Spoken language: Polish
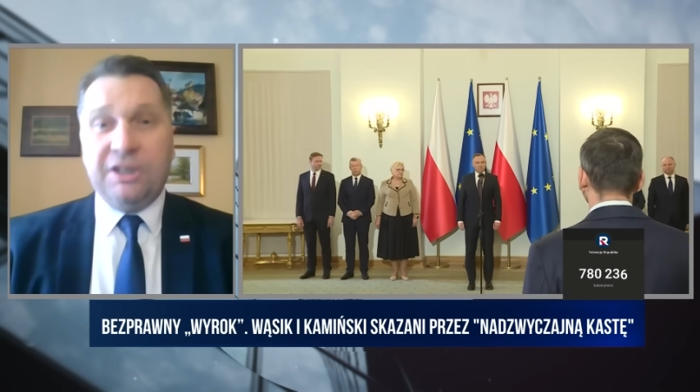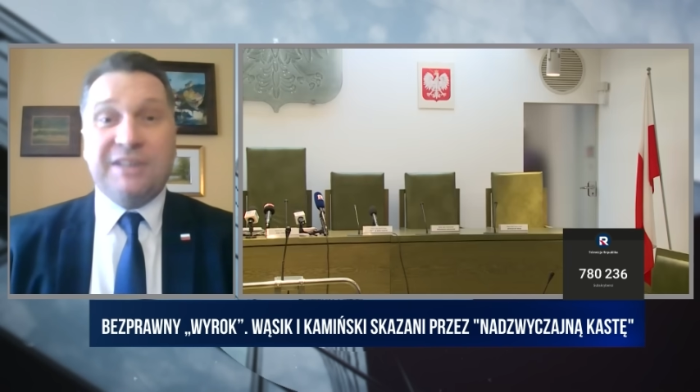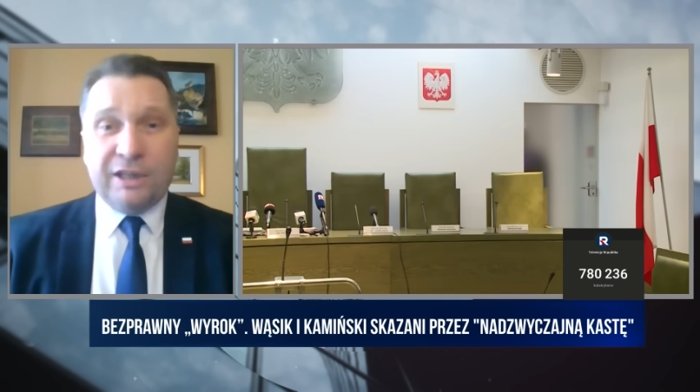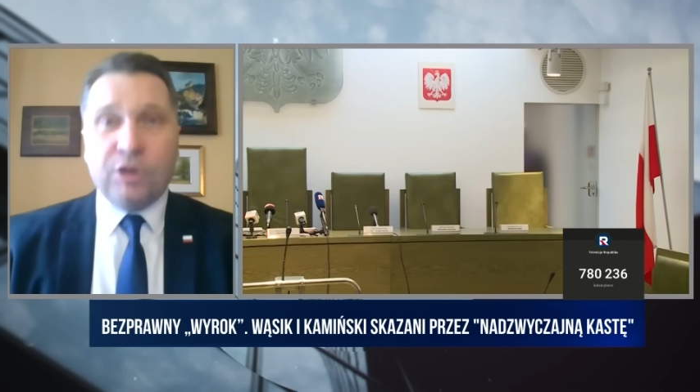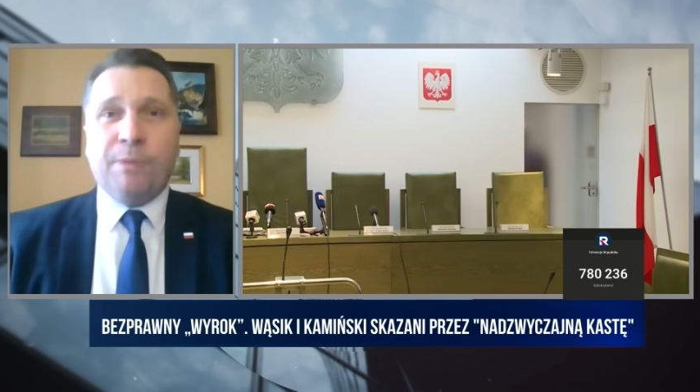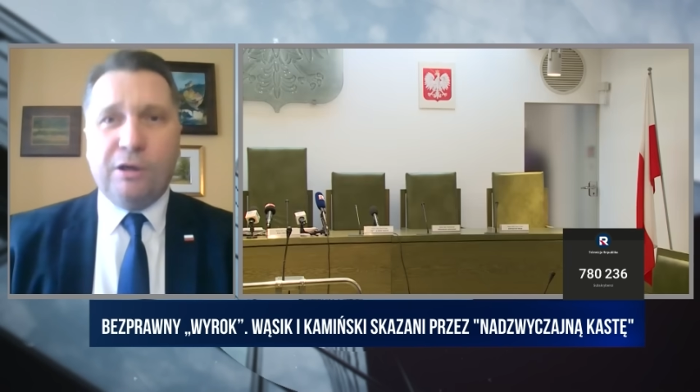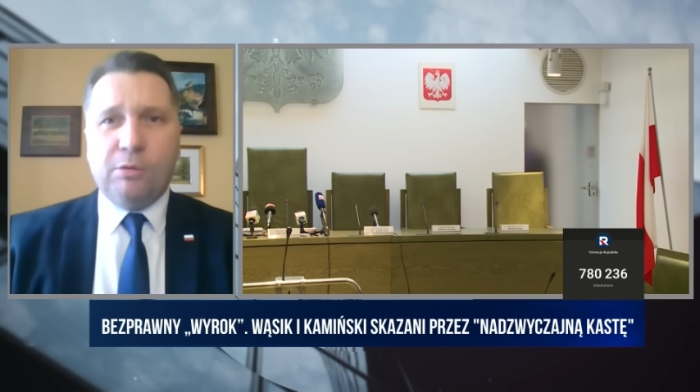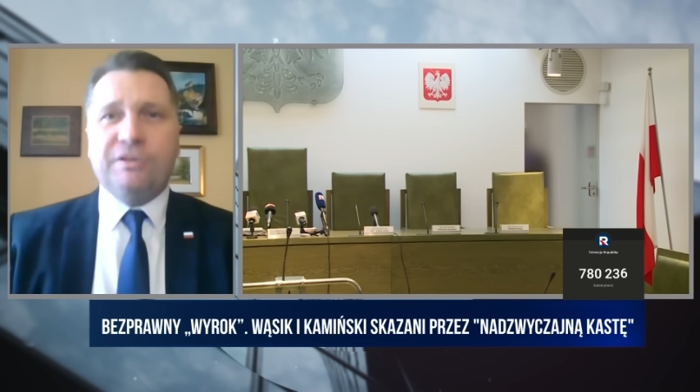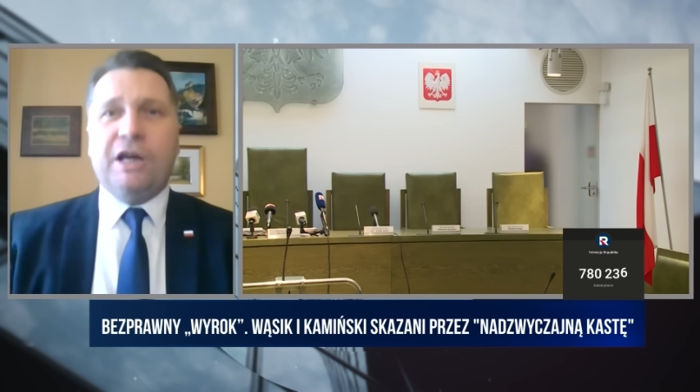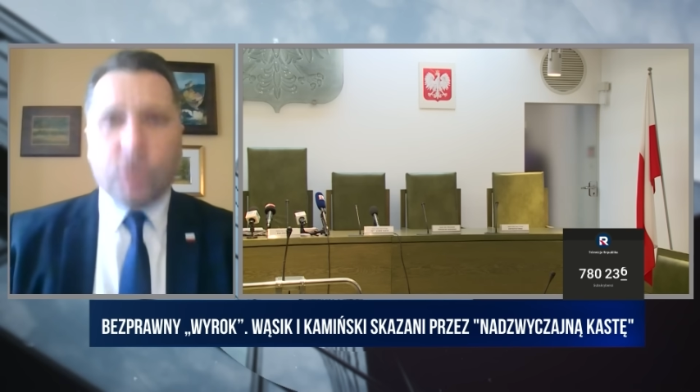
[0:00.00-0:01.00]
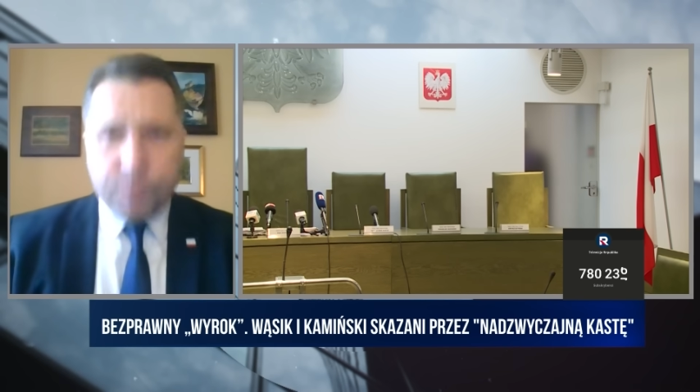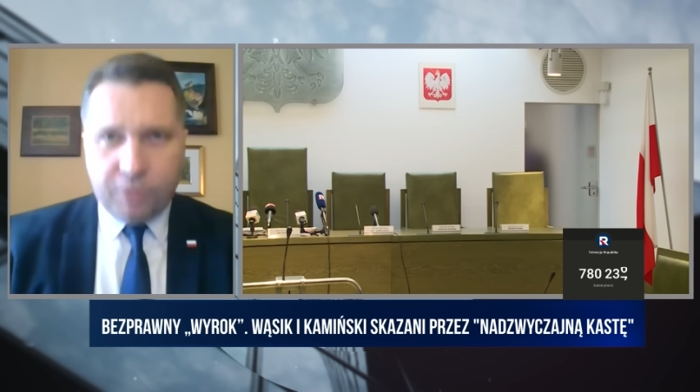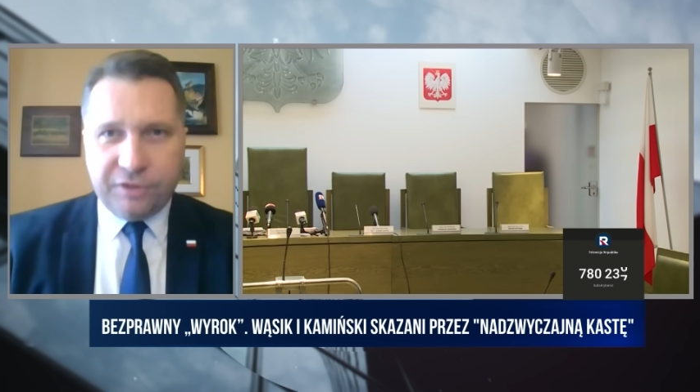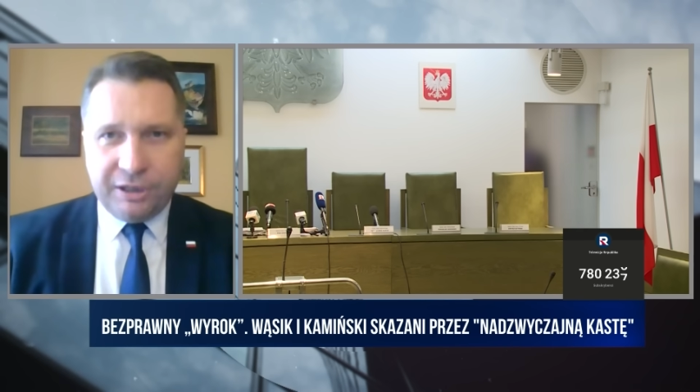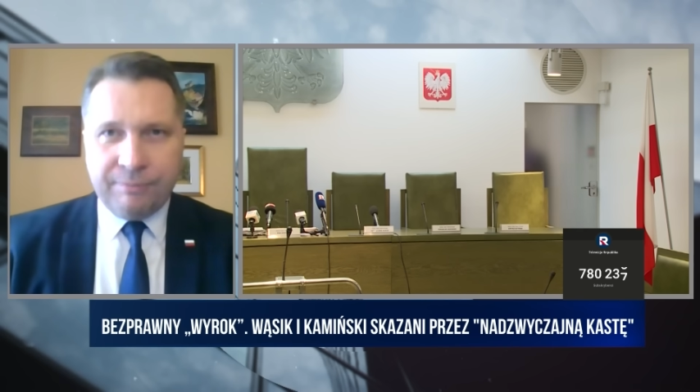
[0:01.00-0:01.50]
za to pan Hołownia
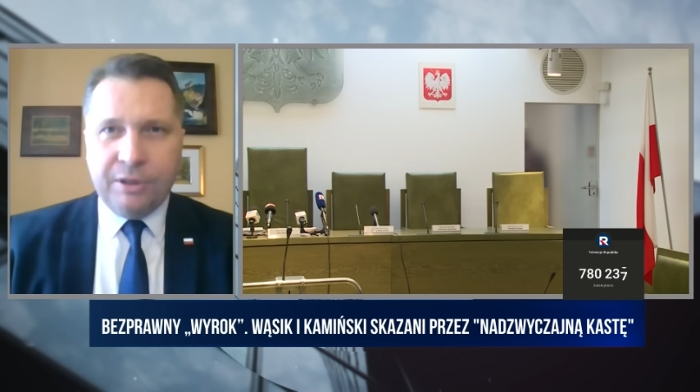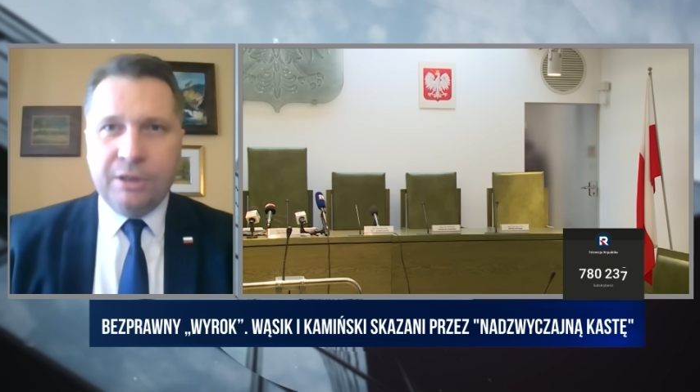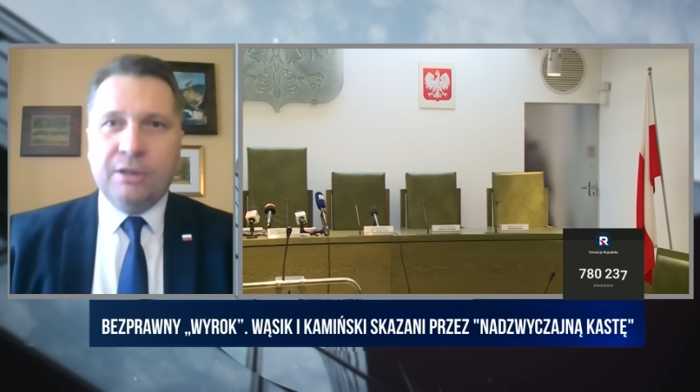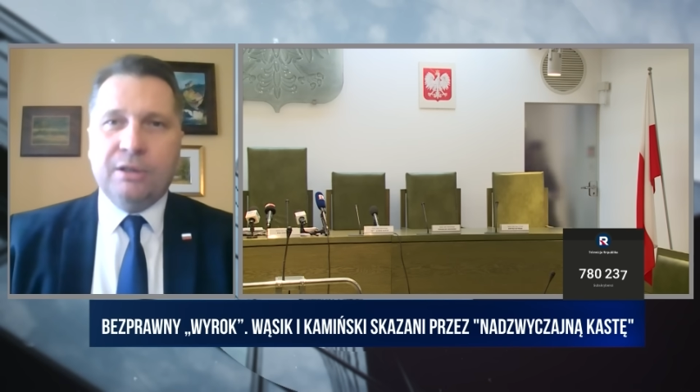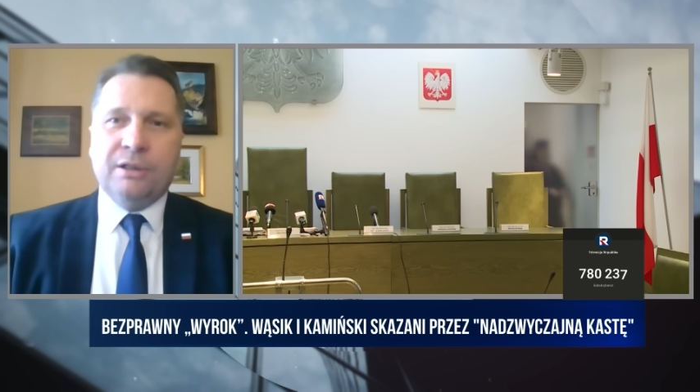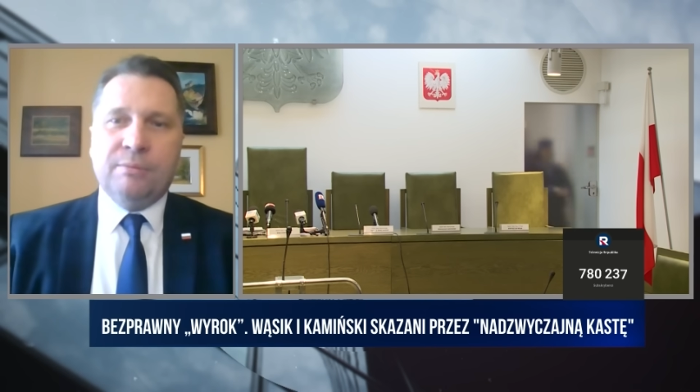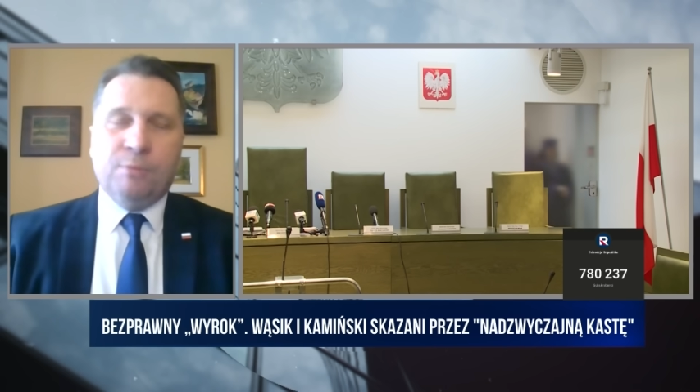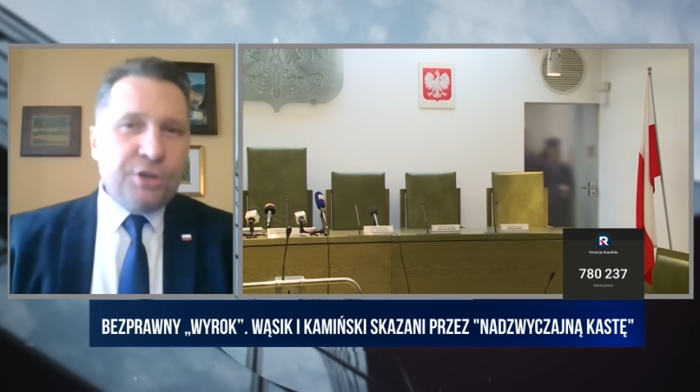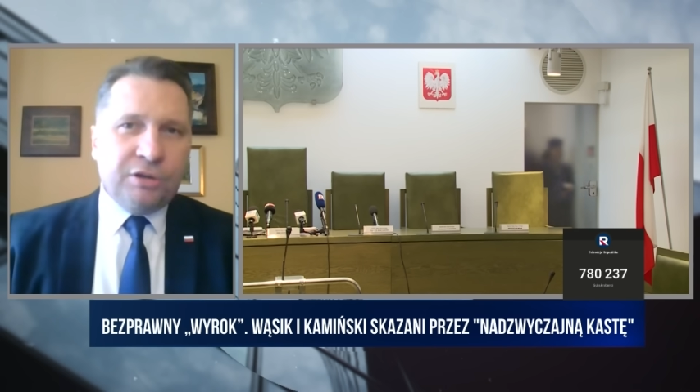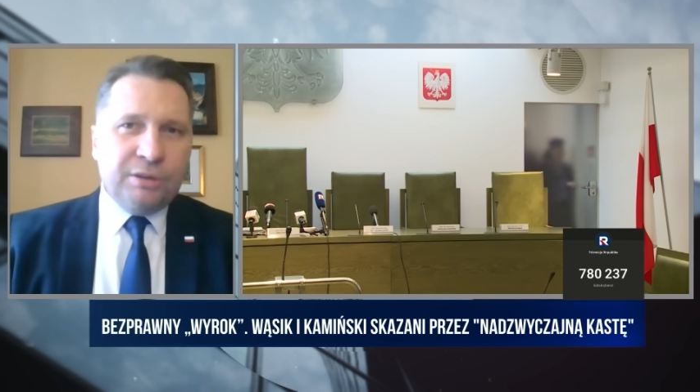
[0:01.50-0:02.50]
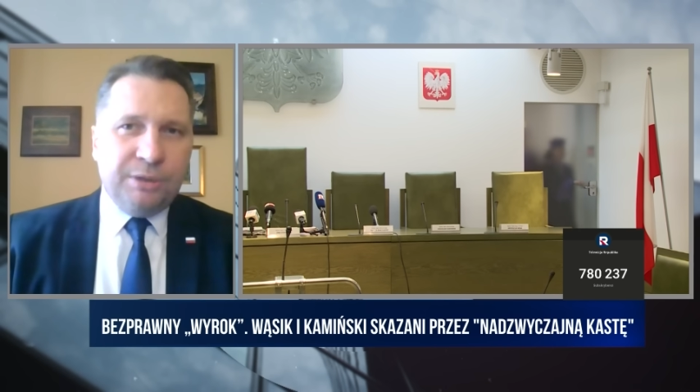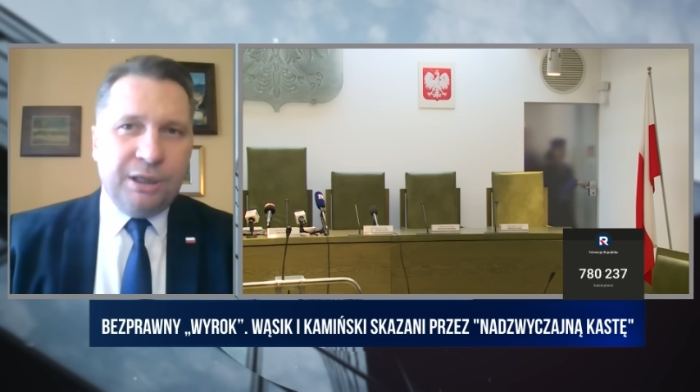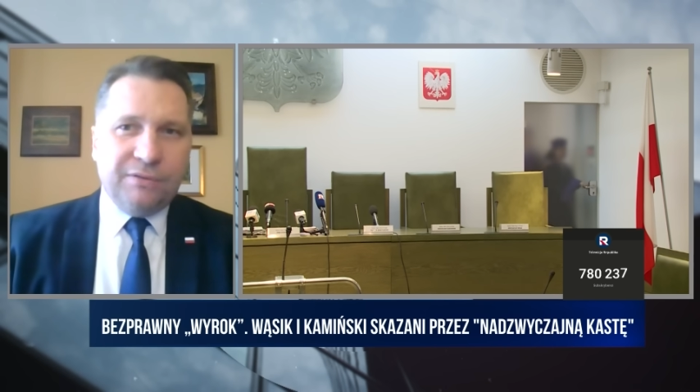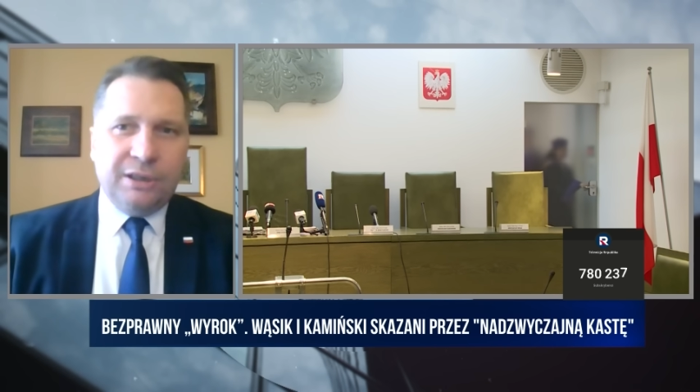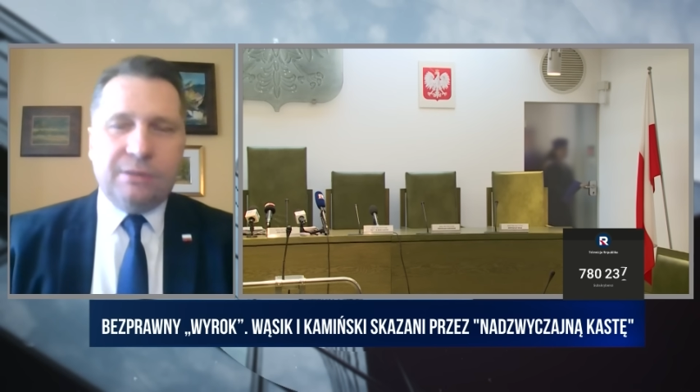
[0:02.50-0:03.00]
odpowie. Y, może o tym nie
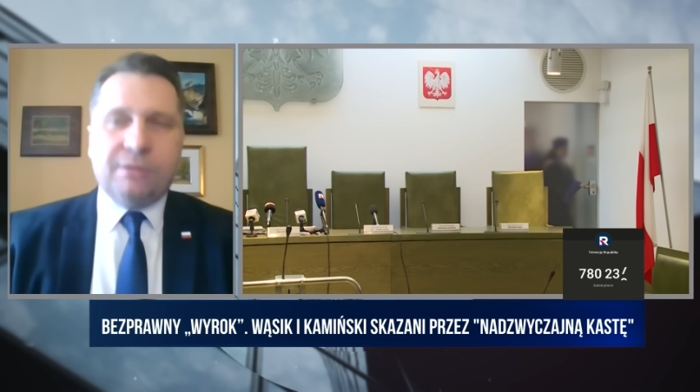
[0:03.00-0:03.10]
wie,